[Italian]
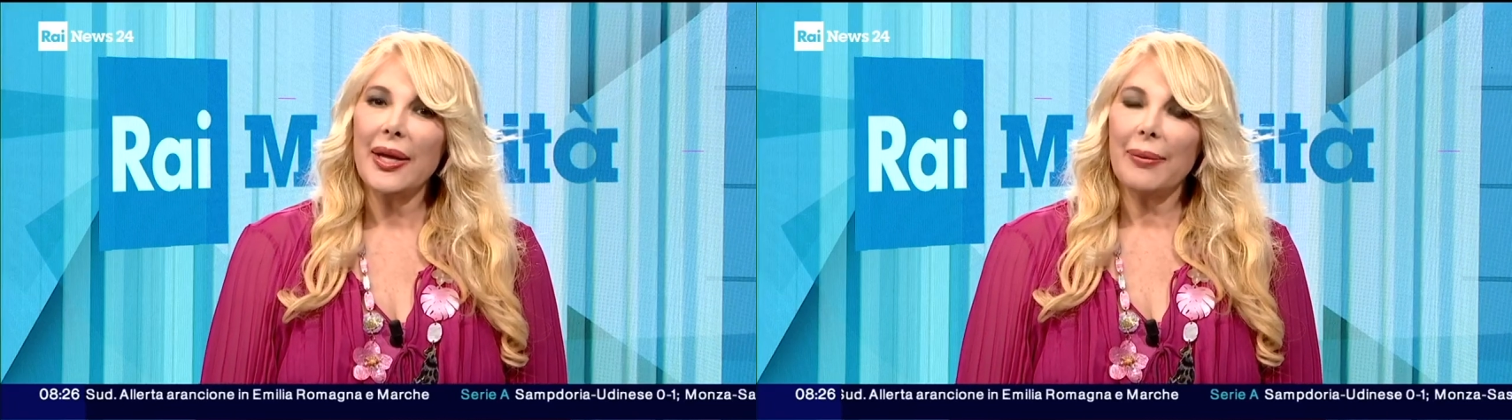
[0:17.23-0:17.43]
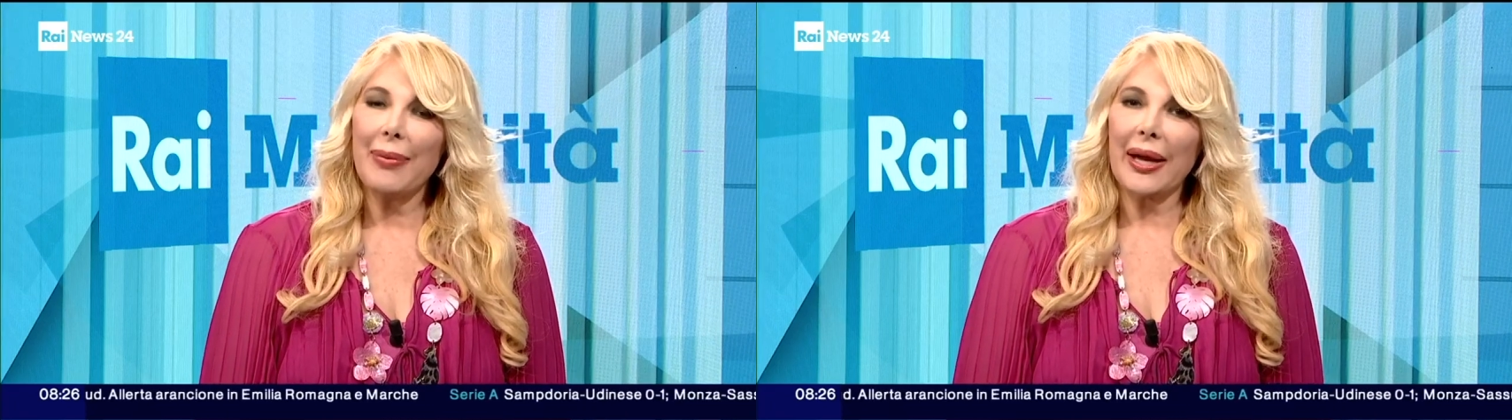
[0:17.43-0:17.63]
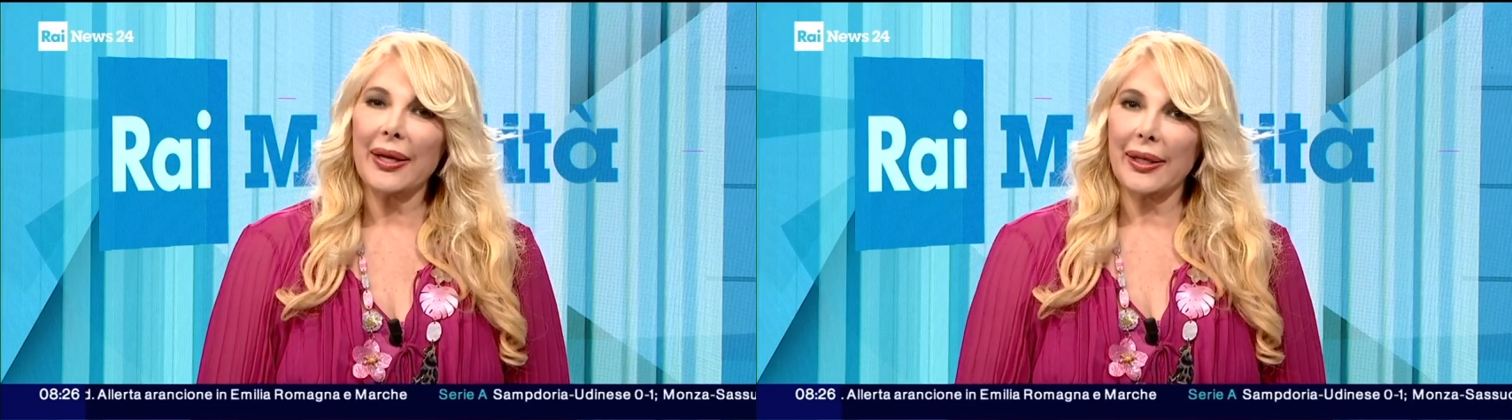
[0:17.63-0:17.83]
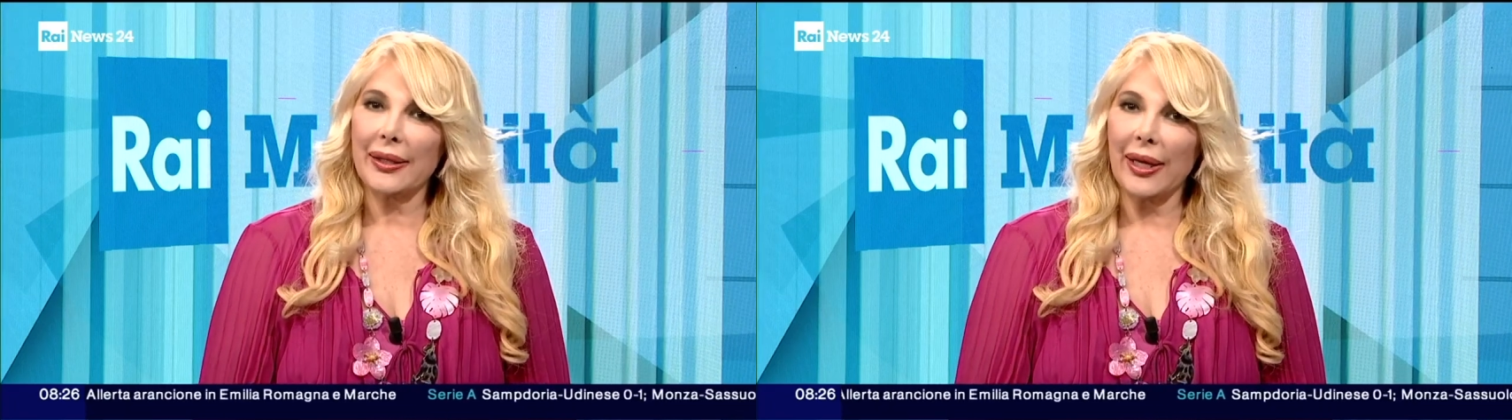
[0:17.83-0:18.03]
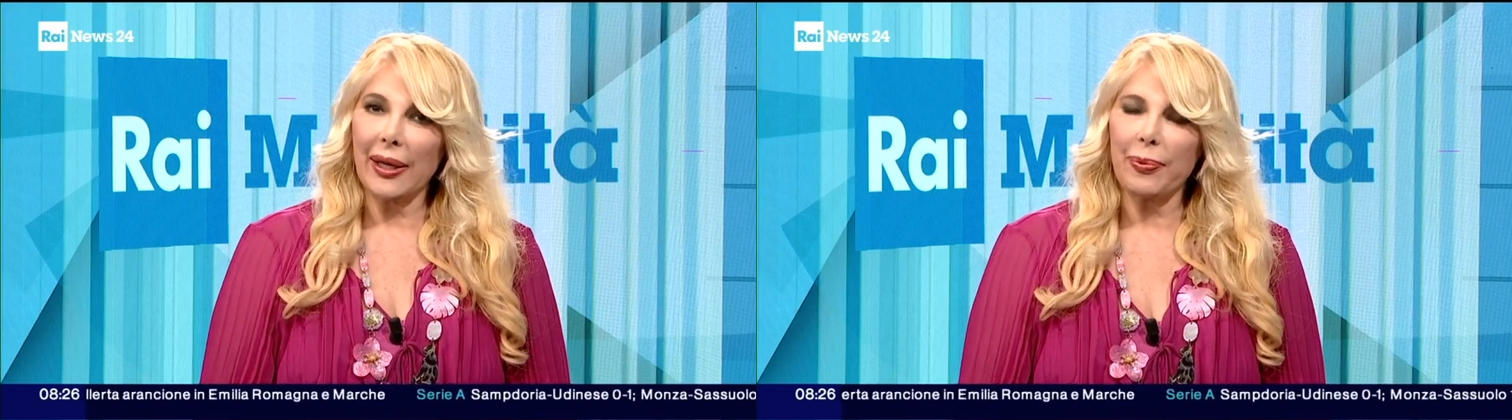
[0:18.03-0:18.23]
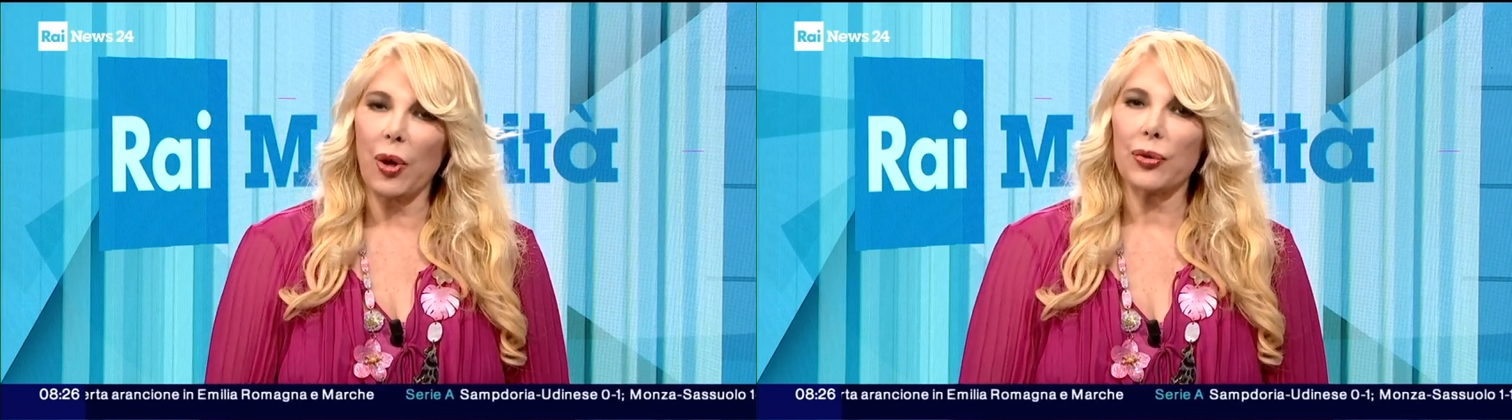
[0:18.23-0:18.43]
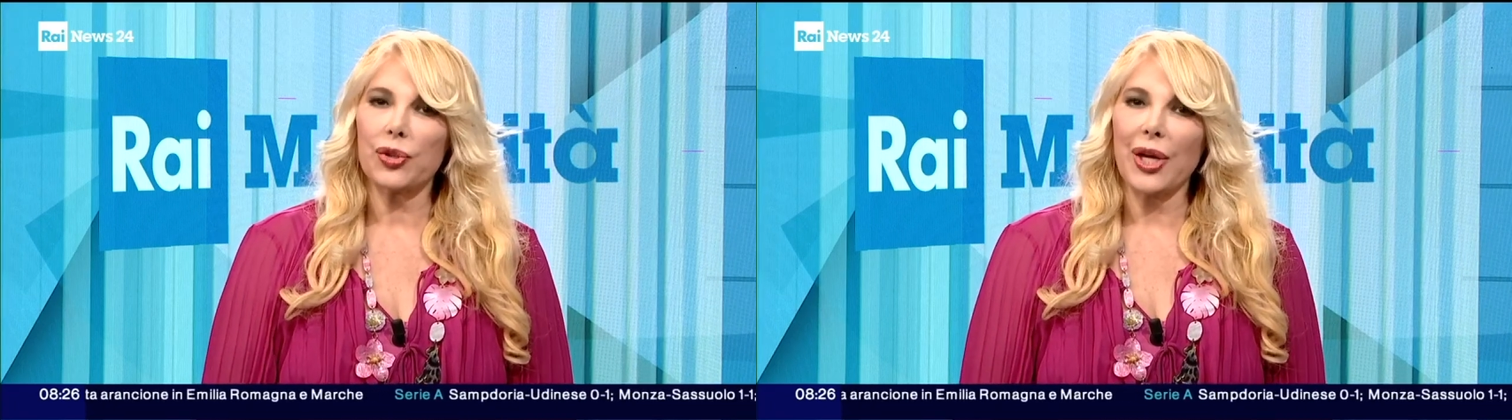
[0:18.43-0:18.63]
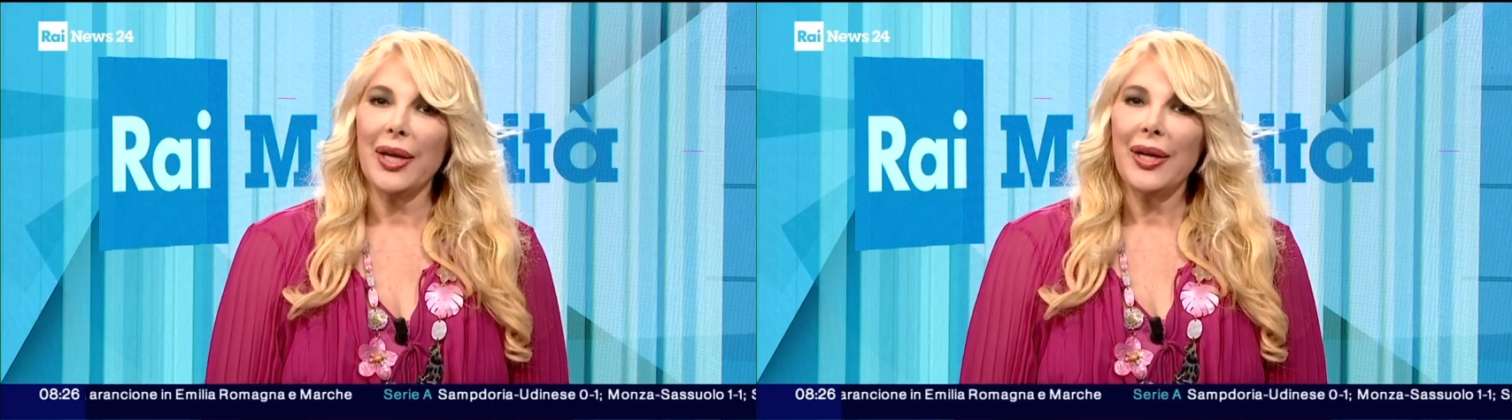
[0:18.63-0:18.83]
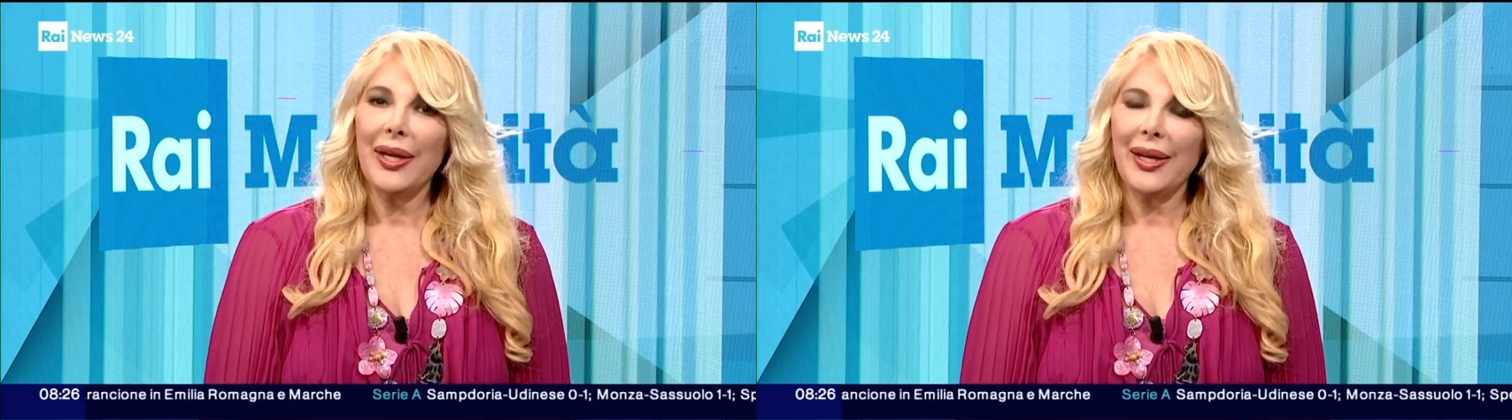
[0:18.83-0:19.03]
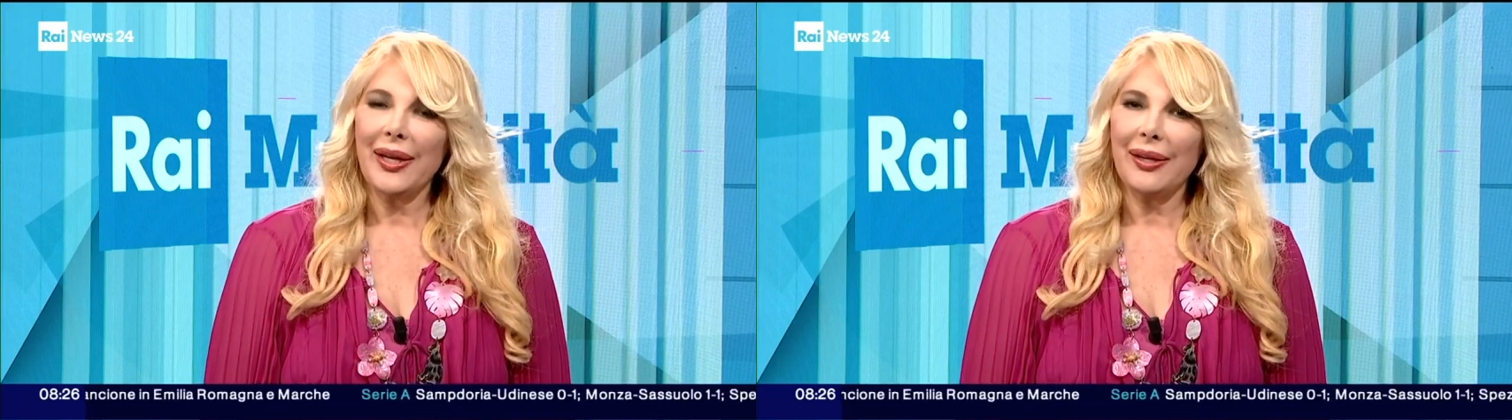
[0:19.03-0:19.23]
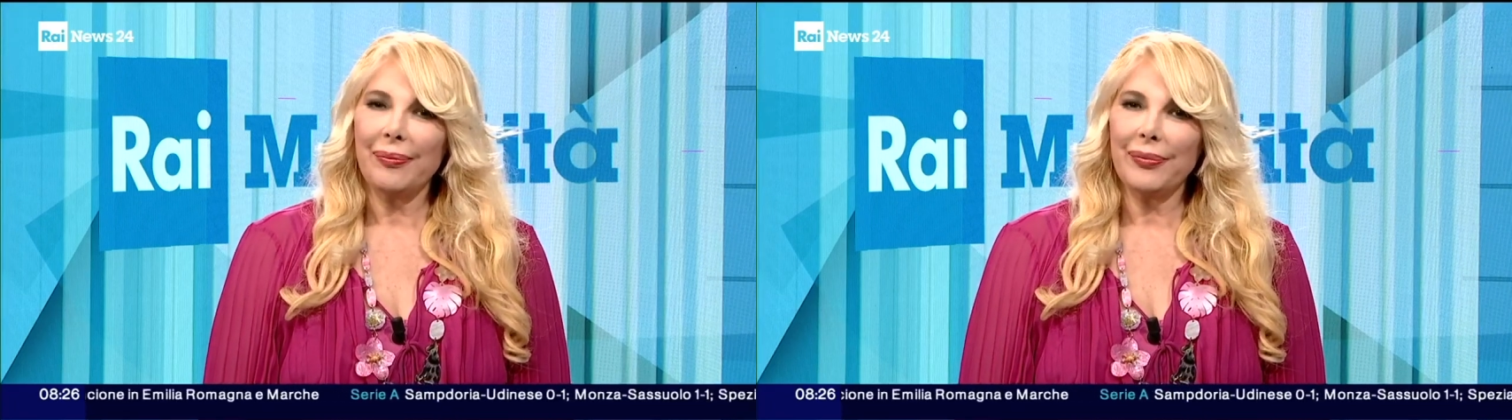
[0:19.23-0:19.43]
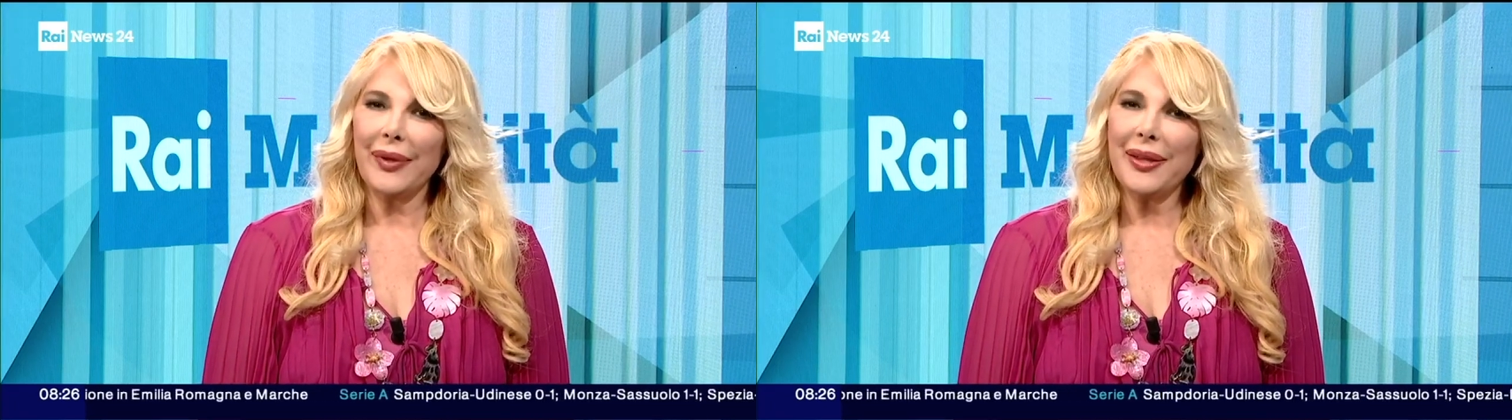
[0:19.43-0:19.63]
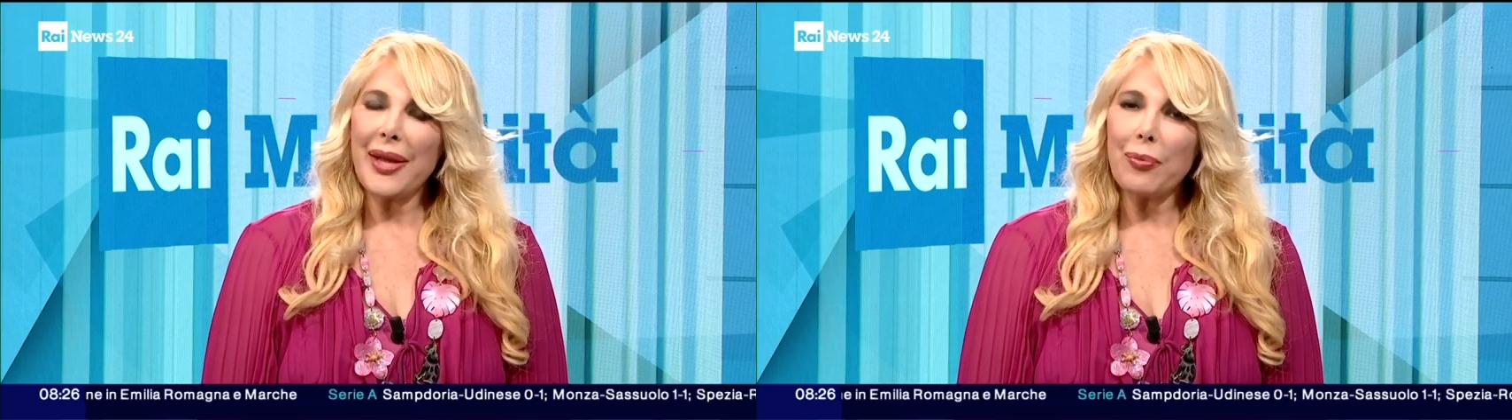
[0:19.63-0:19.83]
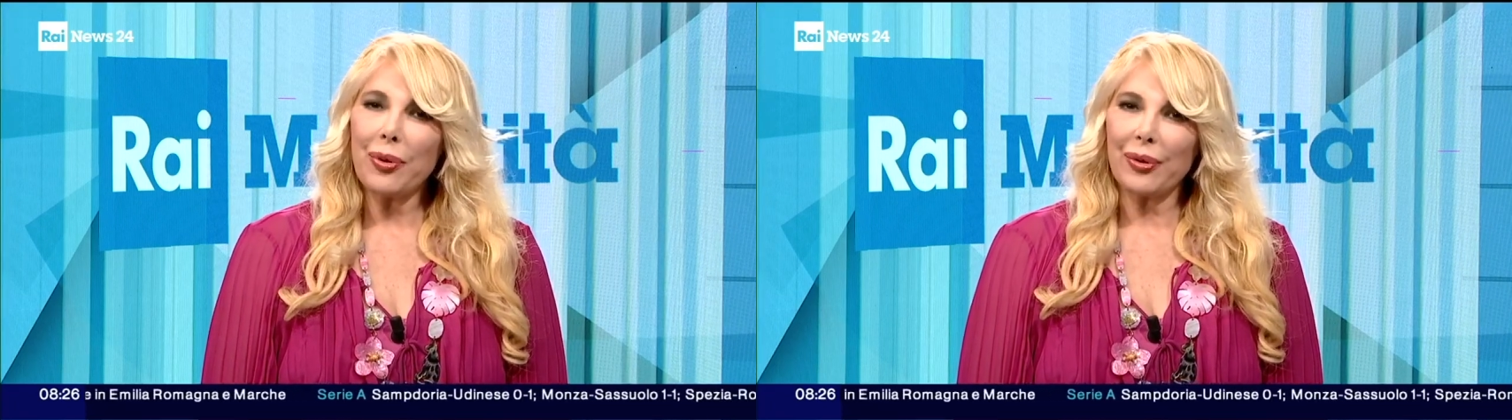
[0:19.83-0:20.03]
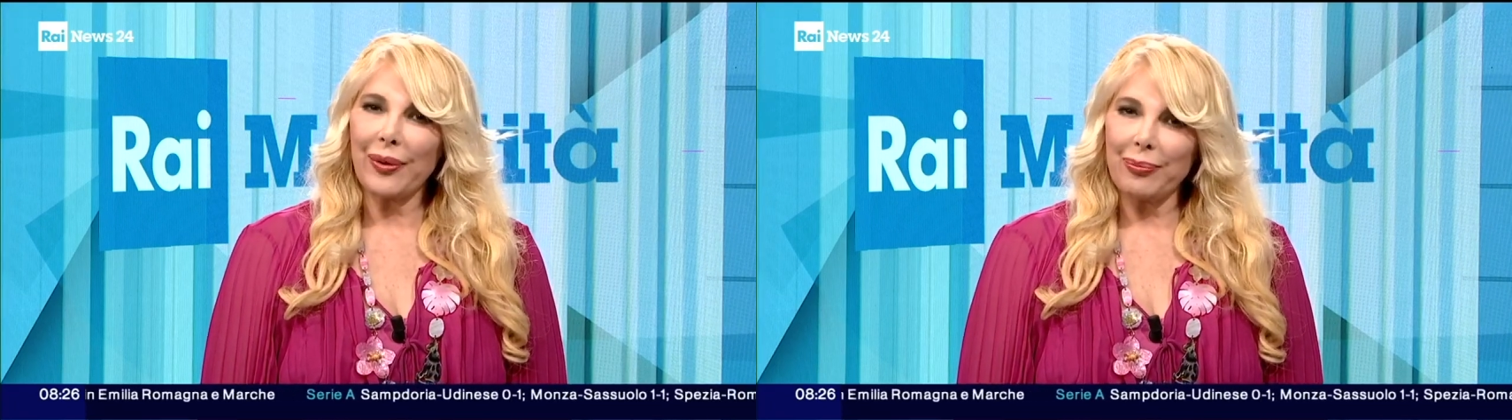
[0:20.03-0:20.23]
ma anche dalla pioggia. E, ehm, andiamo a